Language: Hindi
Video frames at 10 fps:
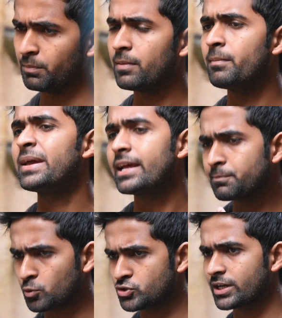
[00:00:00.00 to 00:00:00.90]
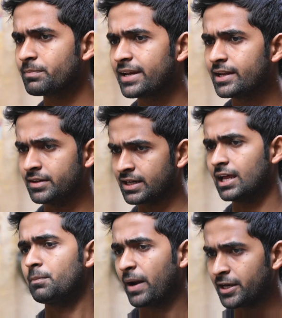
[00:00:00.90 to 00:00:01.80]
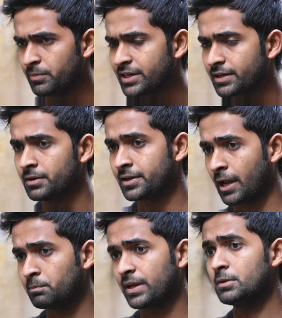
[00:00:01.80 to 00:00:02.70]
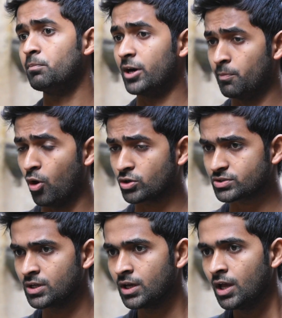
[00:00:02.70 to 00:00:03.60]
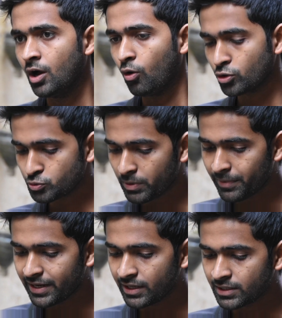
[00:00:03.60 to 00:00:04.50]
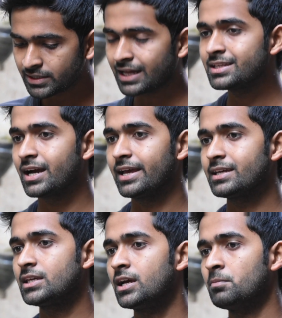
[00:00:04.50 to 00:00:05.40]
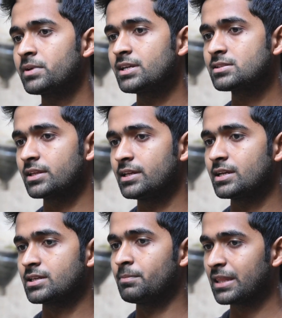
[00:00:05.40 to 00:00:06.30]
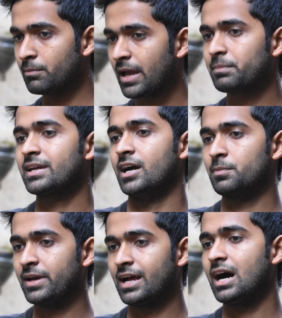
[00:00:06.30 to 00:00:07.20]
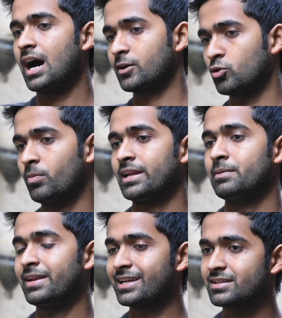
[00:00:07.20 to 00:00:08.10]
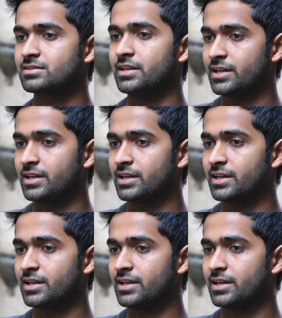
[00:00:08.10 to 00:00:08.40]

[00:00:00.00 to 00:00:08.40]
मैं मेरा एक प्रोजेक्ट मैंने निकाला पैंडमिक टाइम पे ही बर्ड बॉक्स और उसमें मैंने क्या दिखाया कि हम किस तरीके से मतलब मैं अपने घर में रहा आठ नौ महीने मैंने किस